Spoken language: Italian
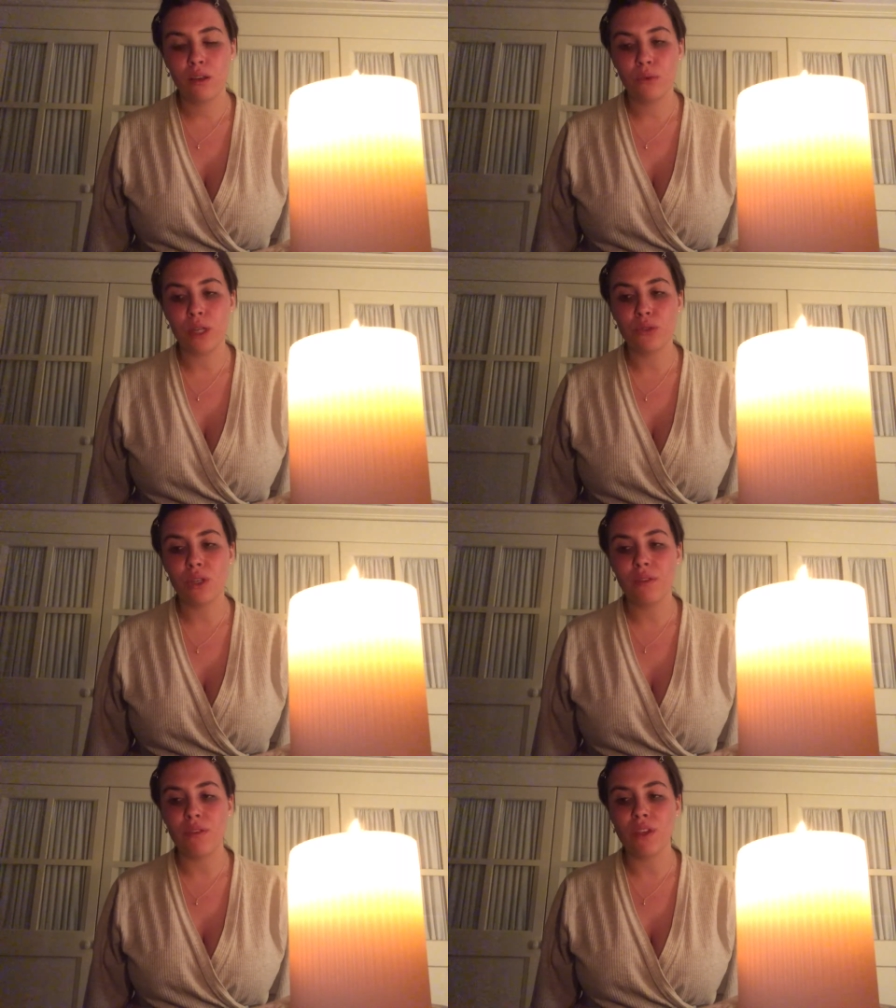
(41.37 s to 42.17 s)
Un
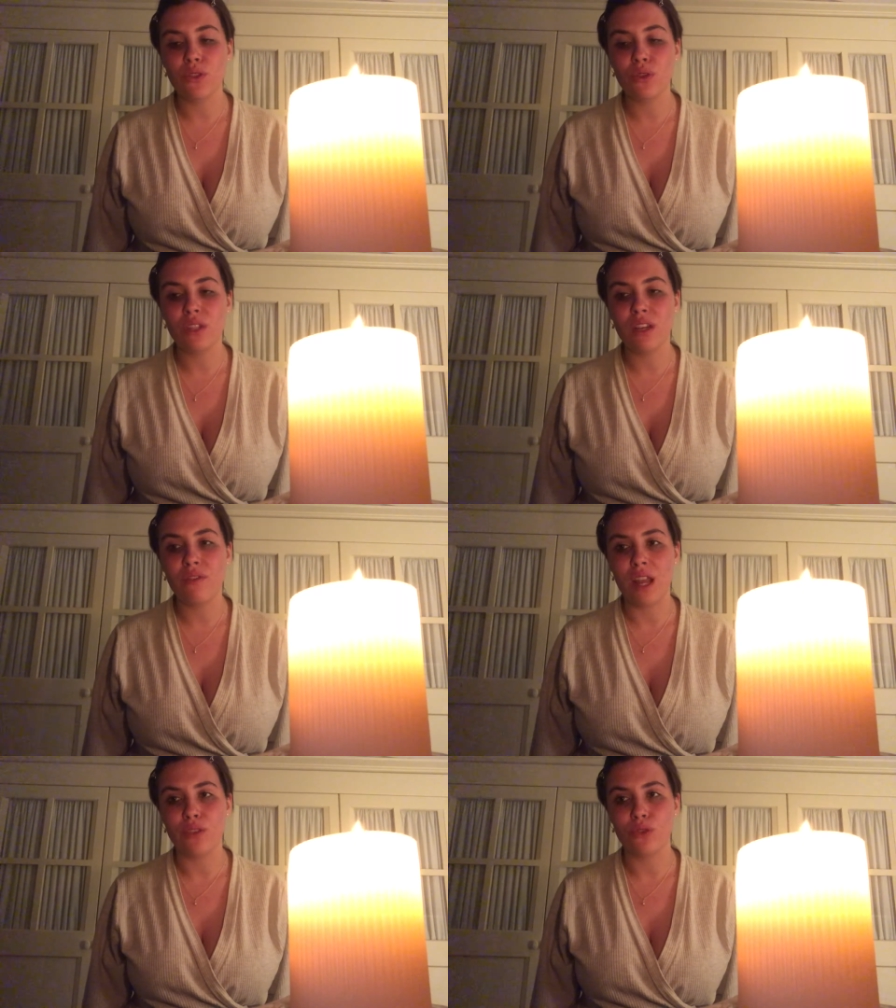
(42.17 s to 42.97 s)
attore vive solo di
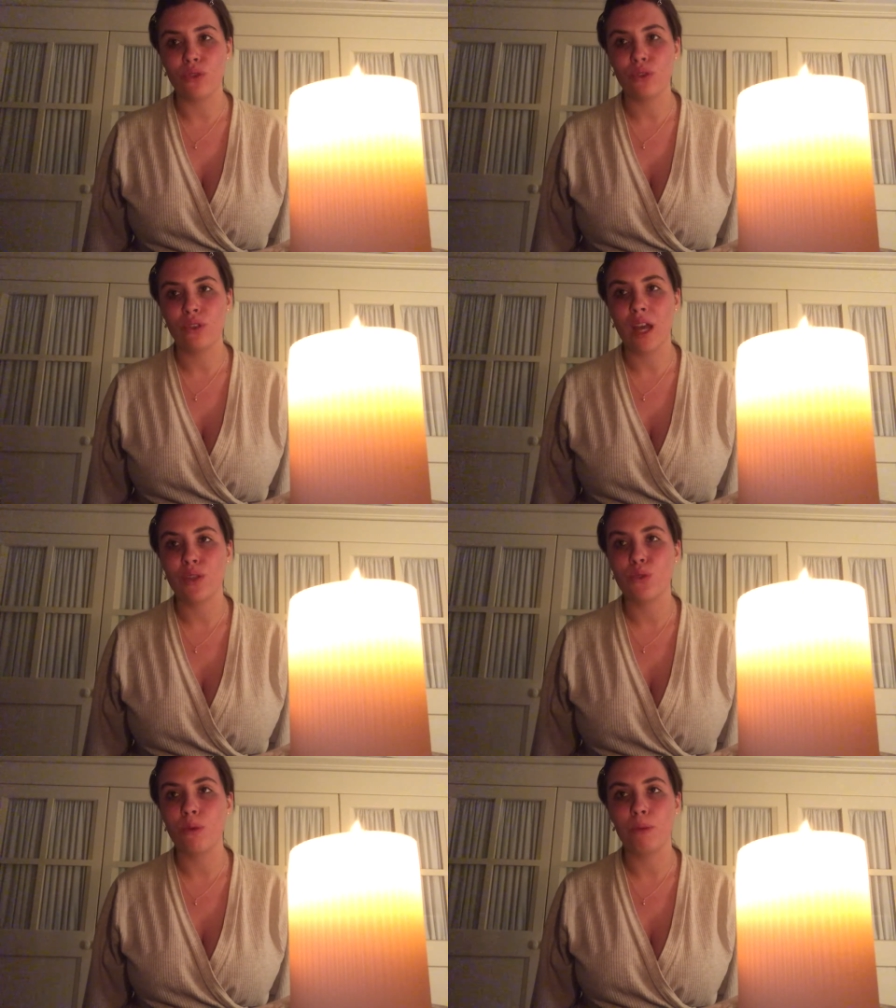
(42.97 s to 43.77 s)
riflesso al
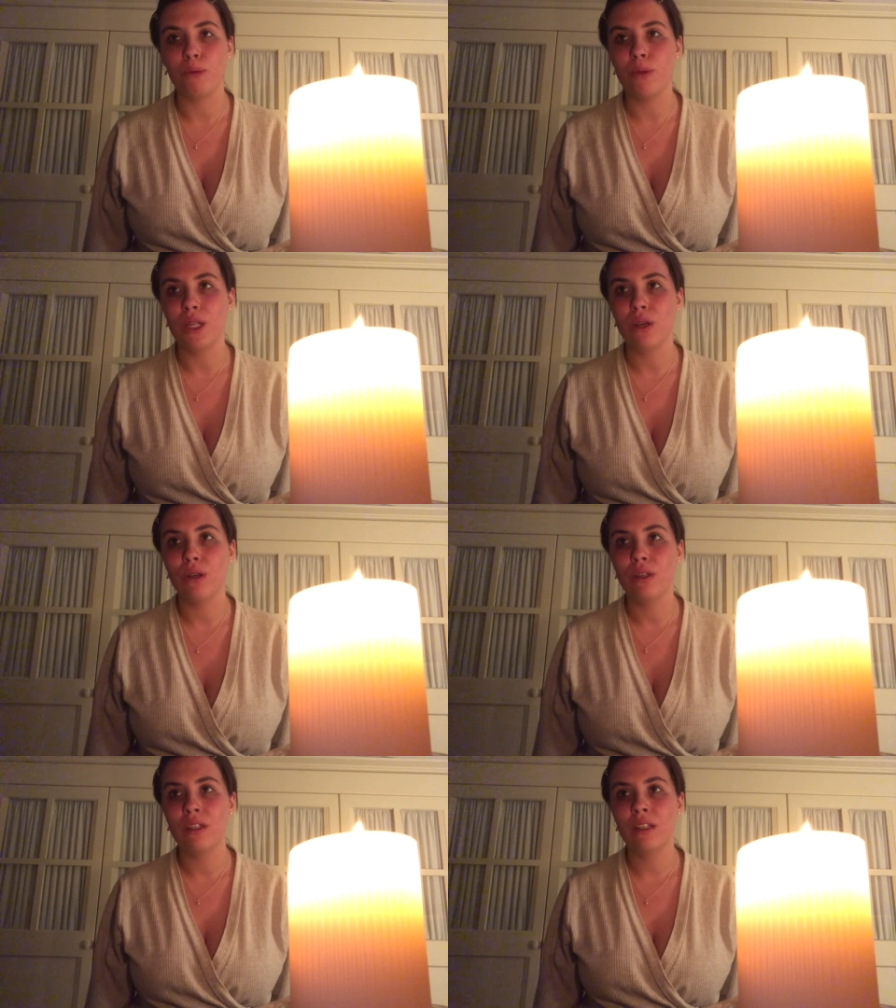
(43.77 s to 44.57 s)
suo pubblico.
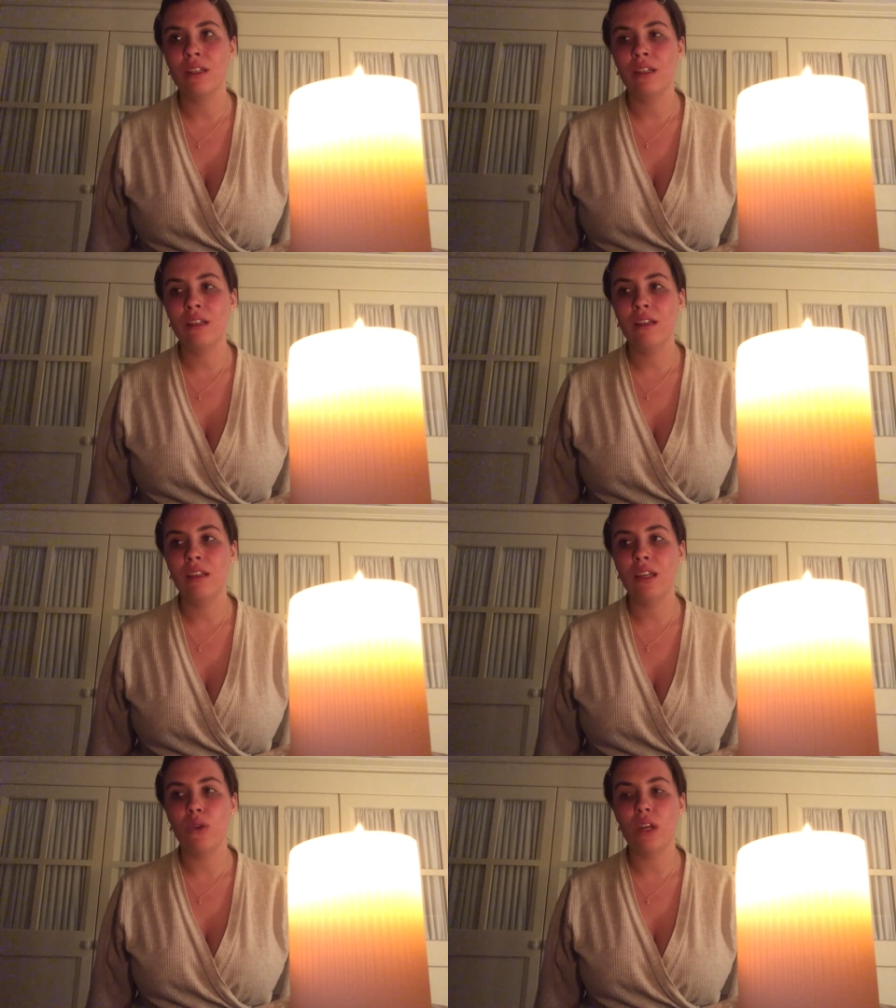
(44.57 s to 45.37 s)

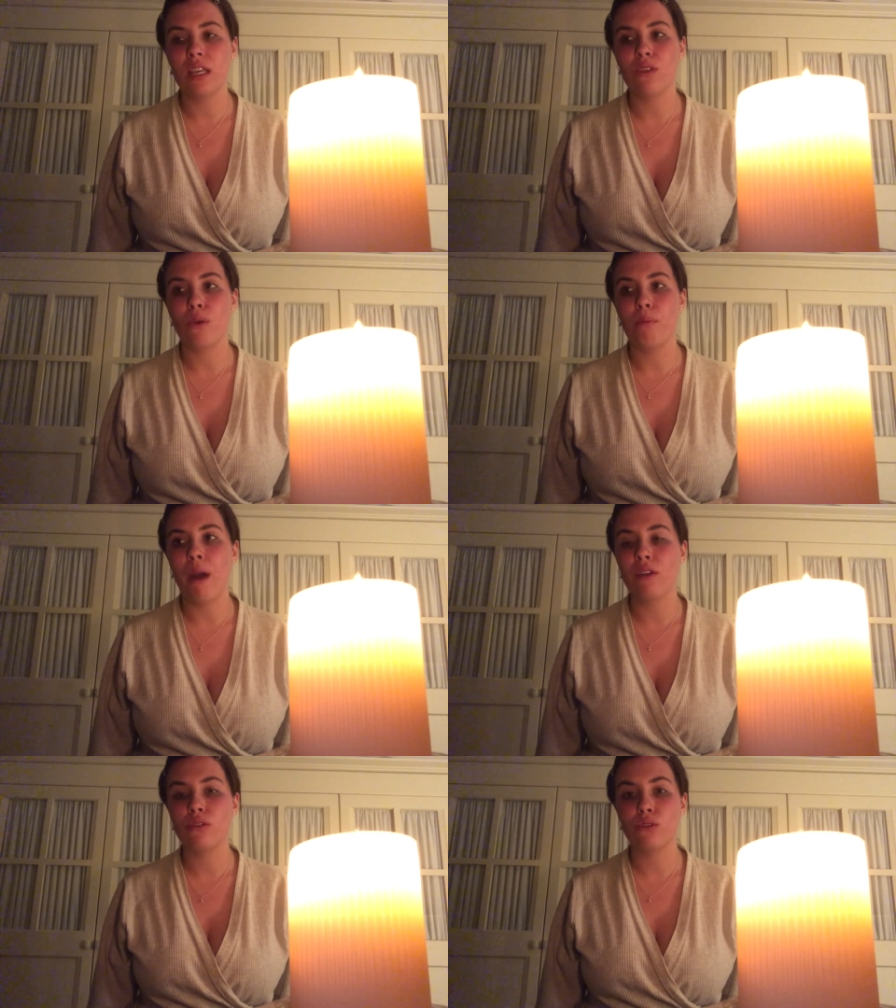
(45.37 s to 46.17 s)
E ora che è
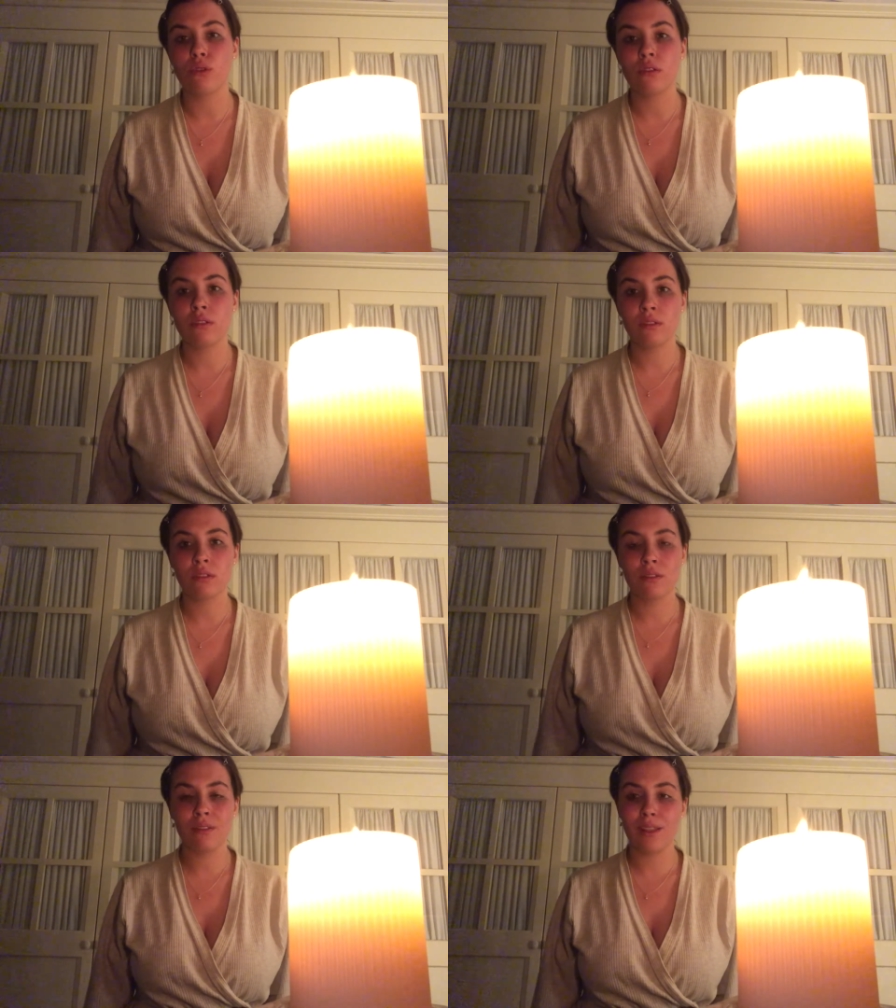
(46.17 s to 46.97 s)
scomparso,
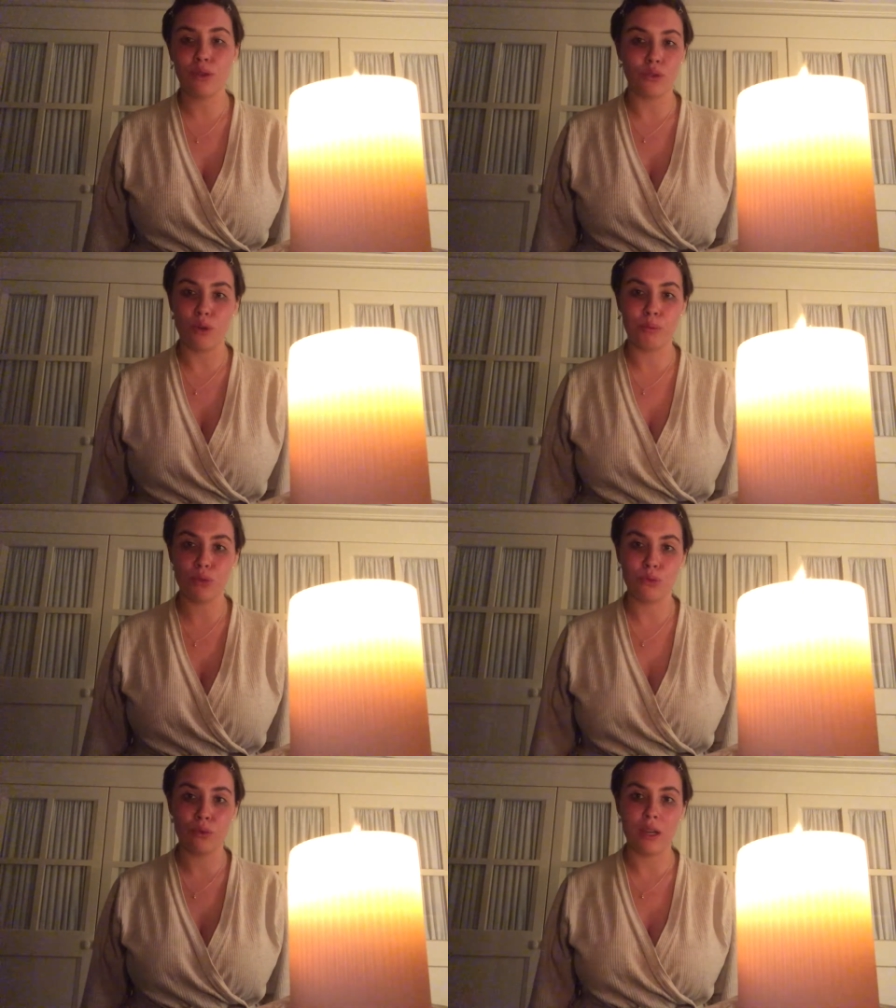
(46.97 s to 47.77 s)
io non ho più
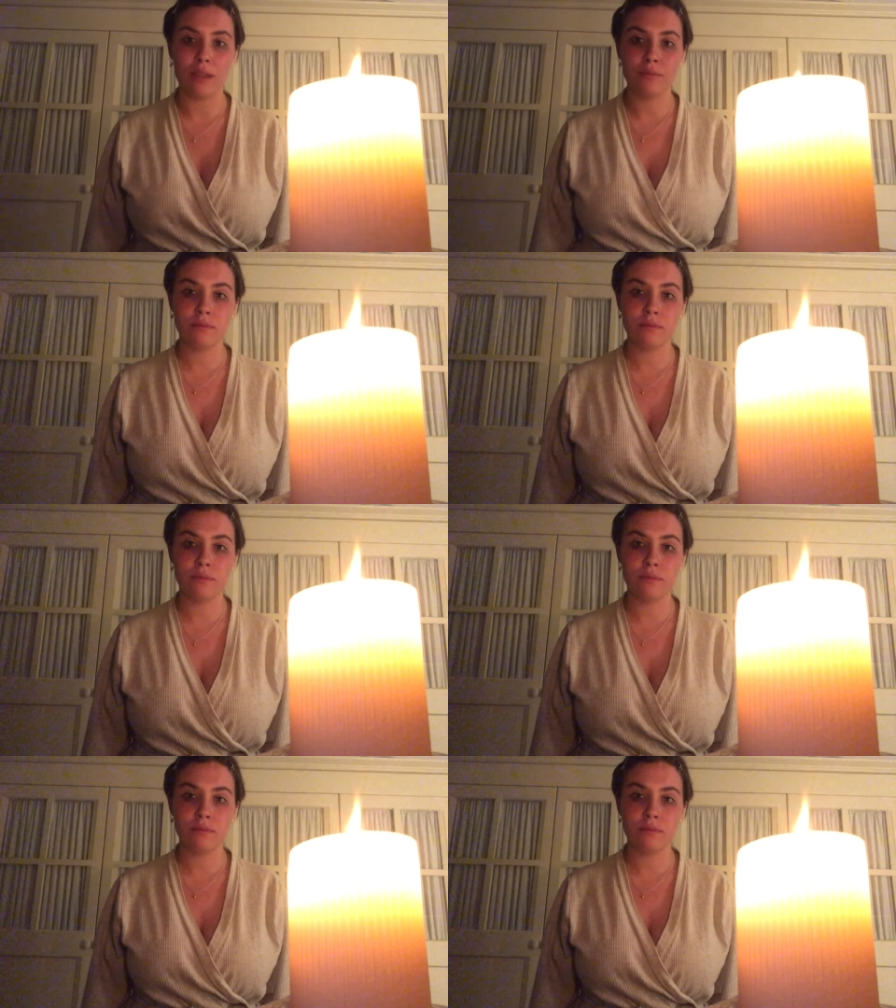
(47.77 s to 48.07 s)
nulla.